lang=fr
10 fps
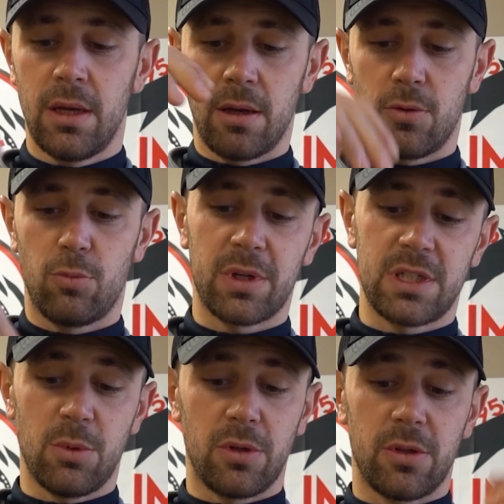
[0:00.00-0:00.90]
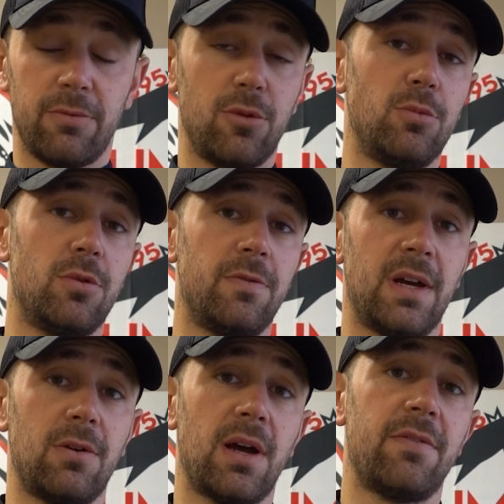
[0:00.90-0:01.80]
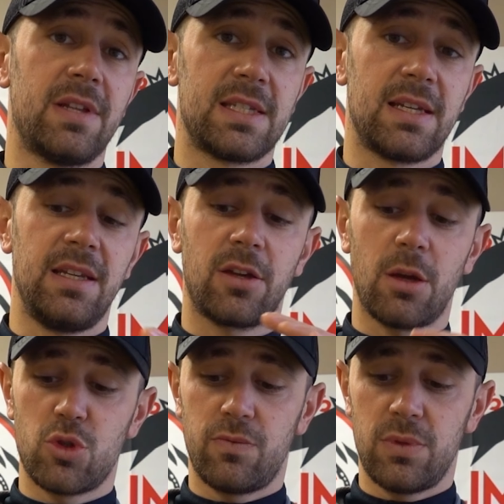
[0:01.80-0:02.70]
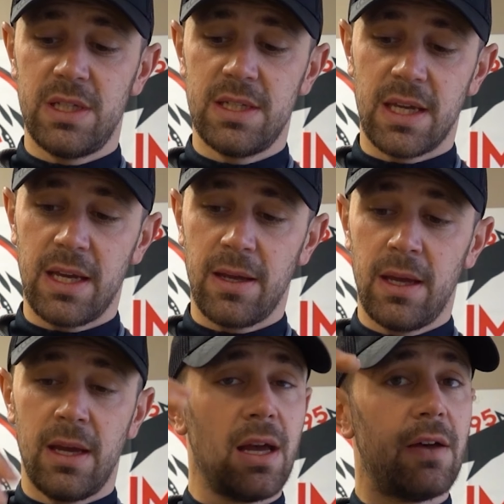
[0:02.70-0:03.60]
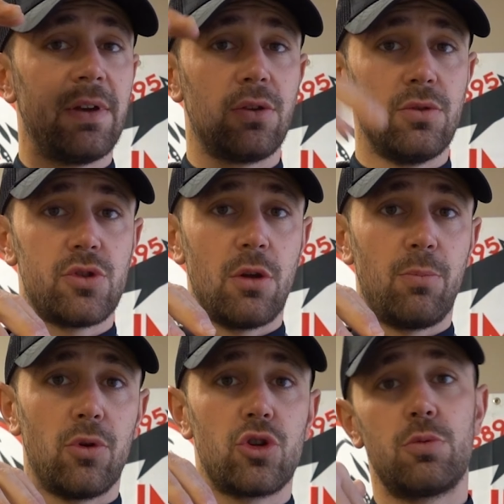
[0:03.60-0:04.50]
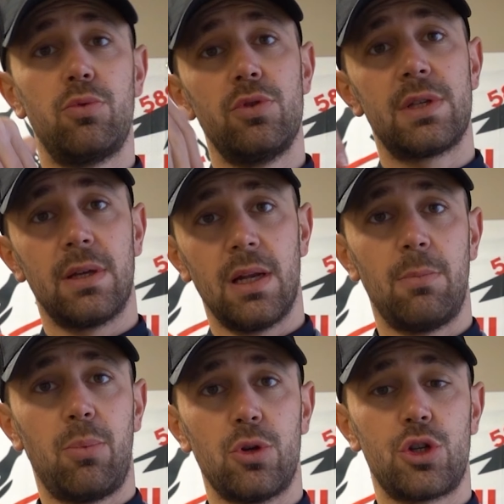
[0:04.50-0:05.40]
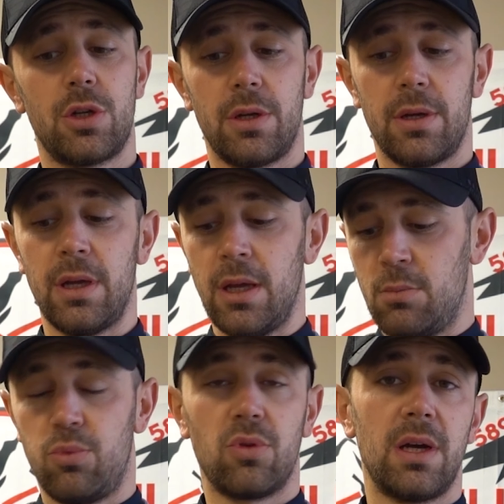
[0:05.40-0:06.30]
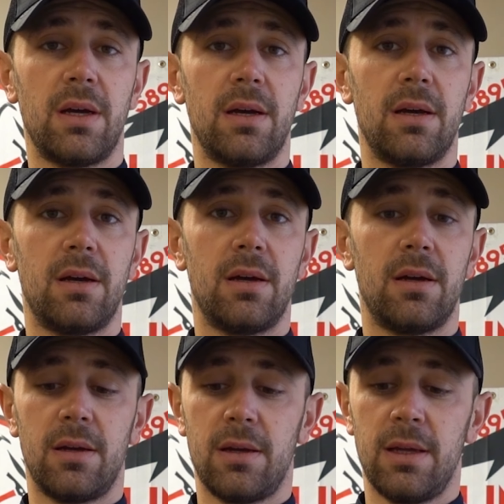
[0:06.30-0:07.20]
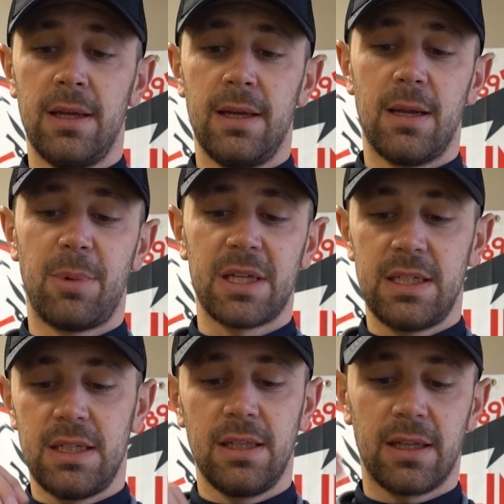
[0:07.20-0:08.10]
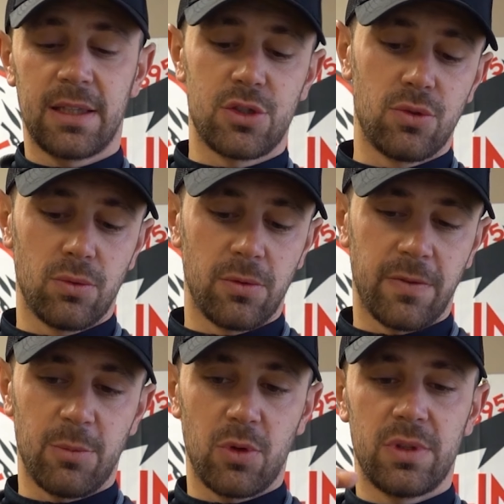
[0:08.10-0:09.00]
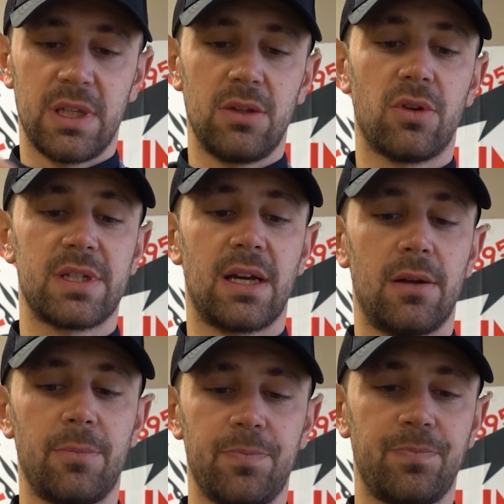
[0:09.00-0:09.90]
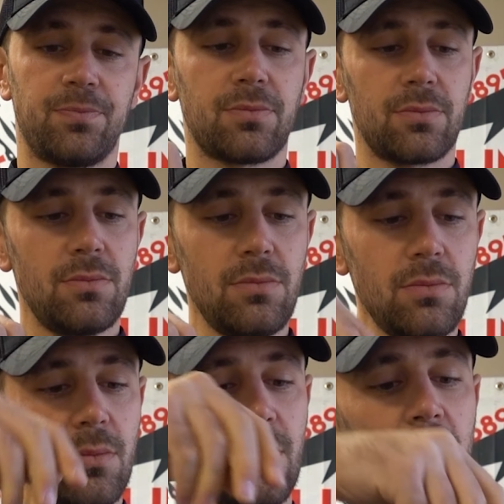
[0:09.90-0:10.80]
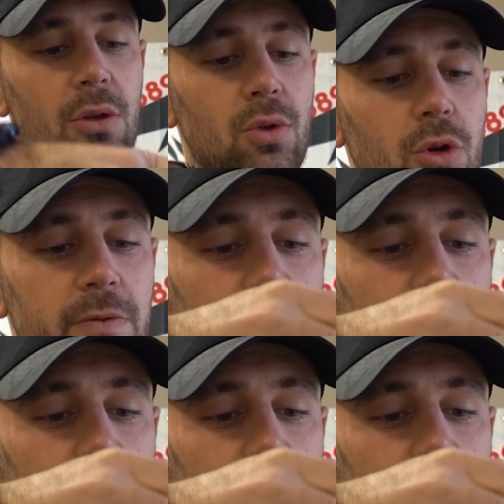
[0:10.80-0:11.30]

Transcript: un compartiment d'un volume de 20 à 25 litres comme je vous le disais, avec une seule poche, plus la poche euh, pour la, partie hydratation, donc vraiment côté dorsal. Donc on va